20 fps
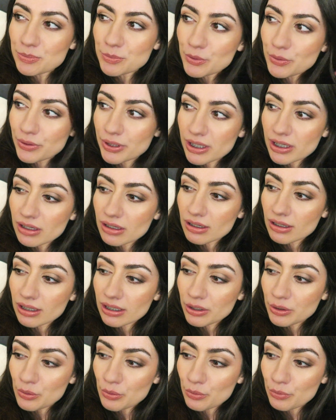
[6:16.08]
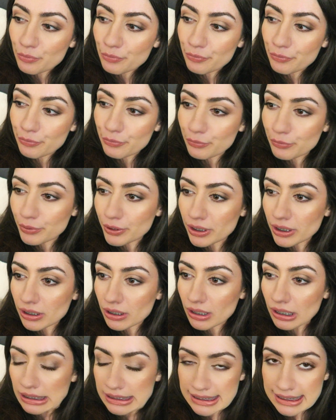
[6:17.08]
o meu dia eu fui
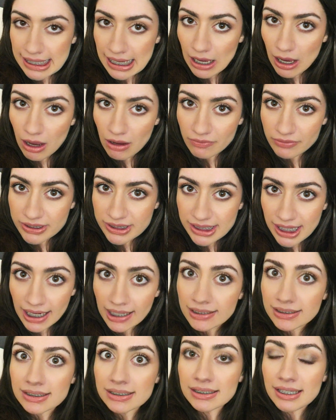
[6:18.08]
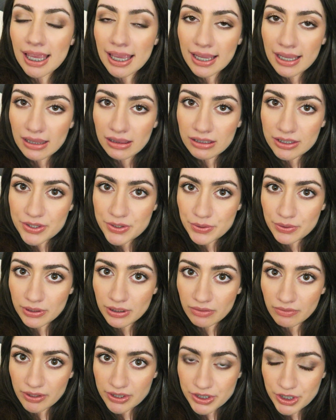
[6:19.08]
até Covent Garden, que é aquela zona
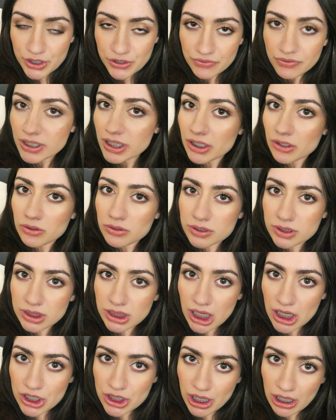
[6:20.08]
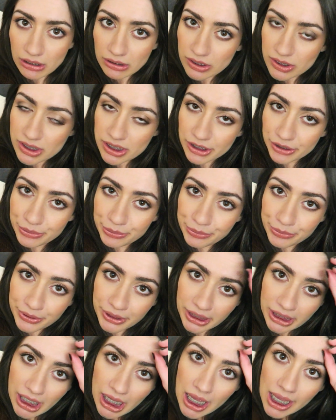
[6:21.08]
que vocês viram, tinha a Charlotte
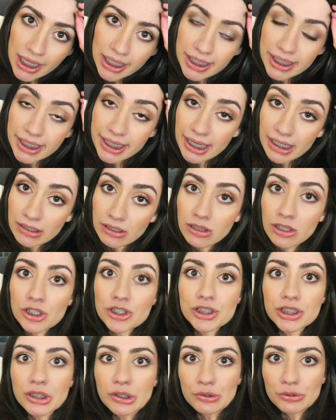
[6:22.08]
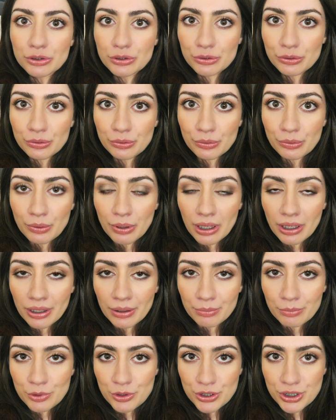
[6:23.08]
Tilbury e aquela lojinha onde eu uh,
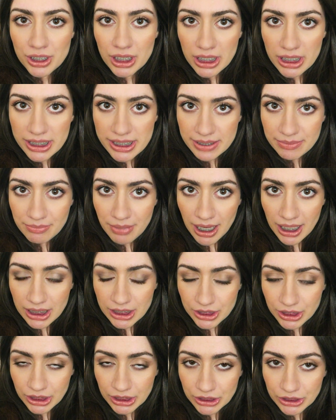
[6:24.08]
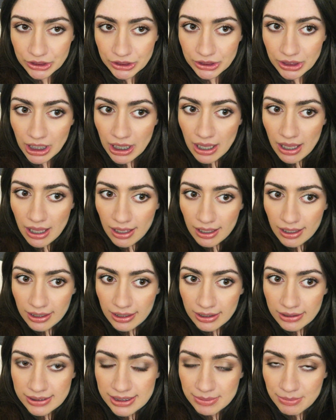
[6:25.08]
mostrei as imagens
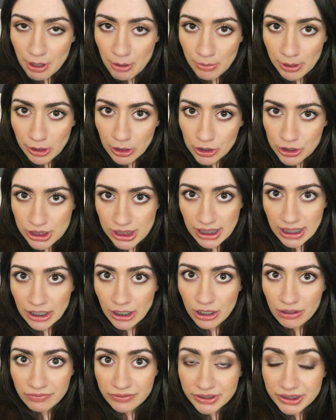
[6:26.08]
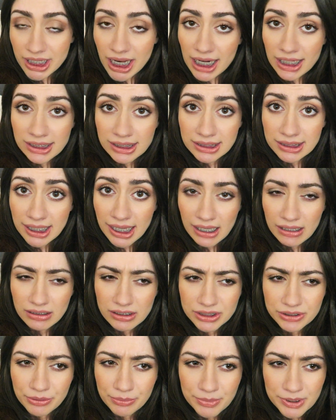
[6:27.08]
Uh, também é uma loja lá em Covent Garden, que é
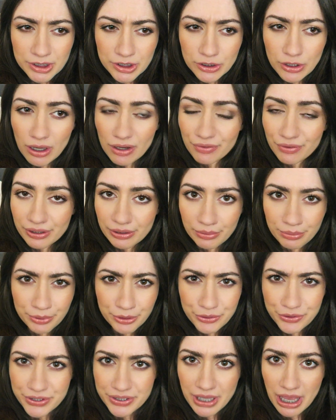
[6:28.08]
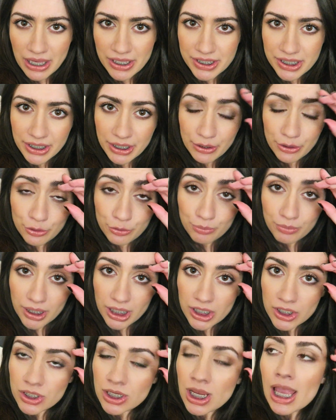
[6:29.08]
relativamente nova, ela abriu-se há cerca de um
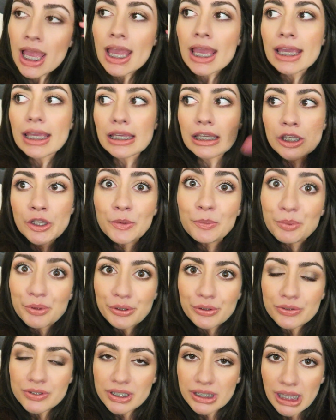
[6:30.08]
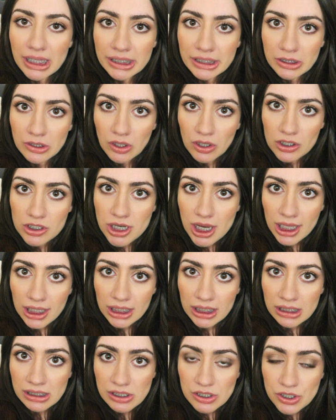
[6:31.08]
mês. E eu perguntei lá na loja
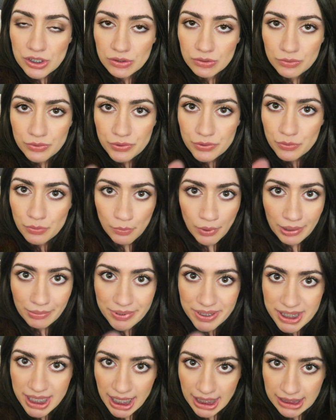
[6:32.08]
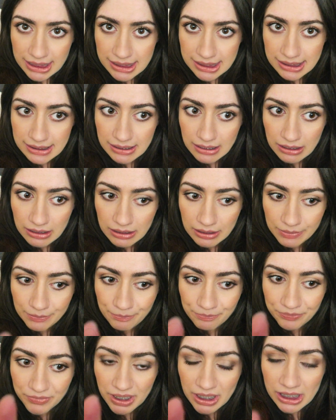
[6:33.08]
e eles no seu website,
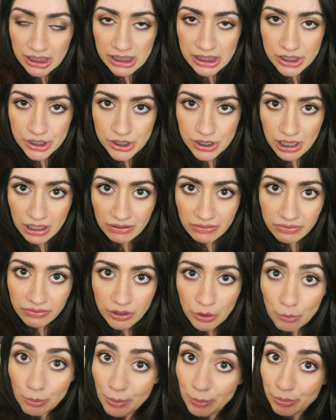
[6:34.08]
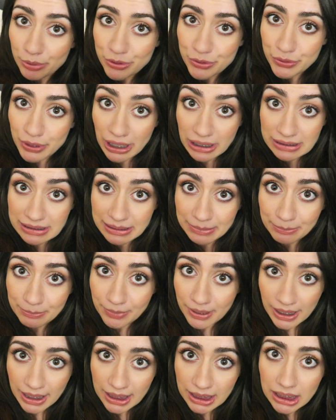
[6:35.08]
um, ah, eles enviam para Portugal
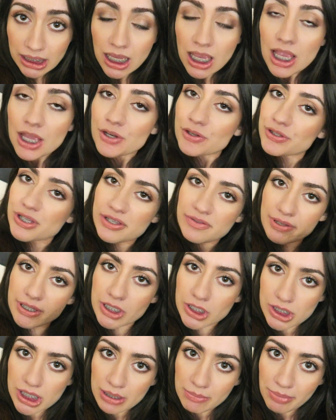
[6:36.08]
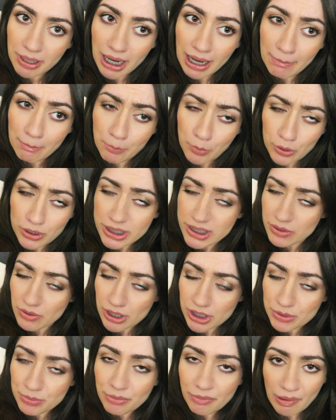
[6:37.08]
também. Não sei se vocês têm que pagar portos, eu
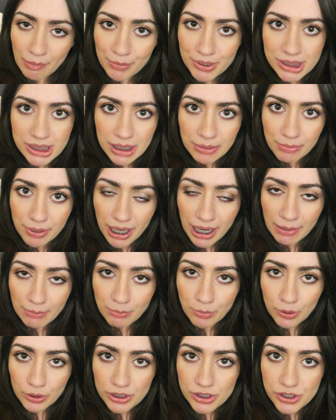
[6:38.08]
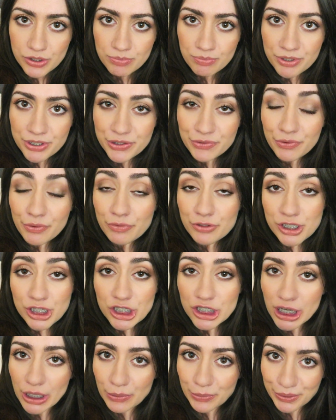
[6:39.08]
acho que provavelmente têm que pagar portos, mas eu vou-vos
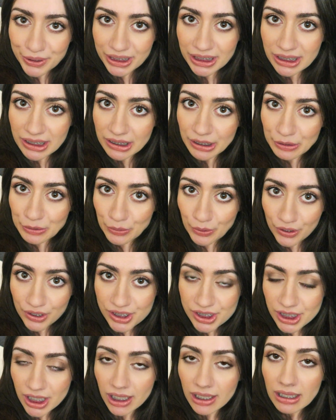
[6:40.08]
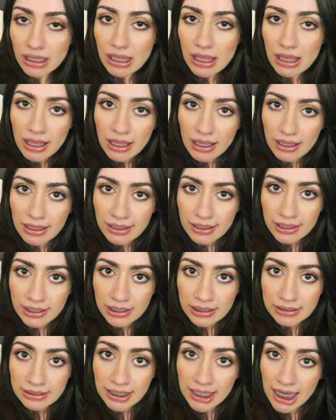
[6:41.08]
deixar o link da loja
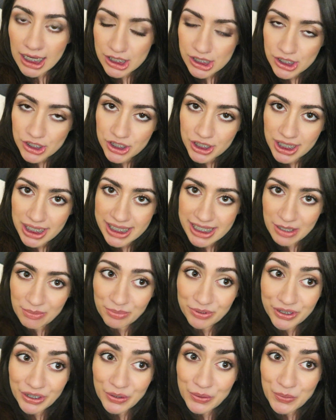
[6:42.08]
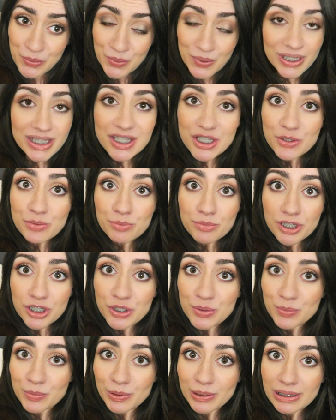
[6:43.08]
uh, na caixa de descrição, porque tem coisas
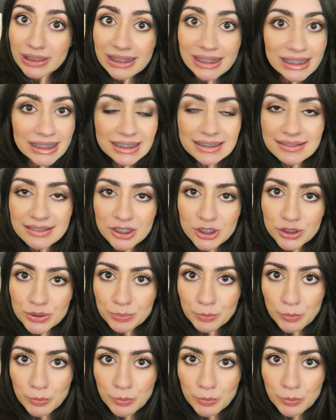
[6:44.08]
mesmo lindas de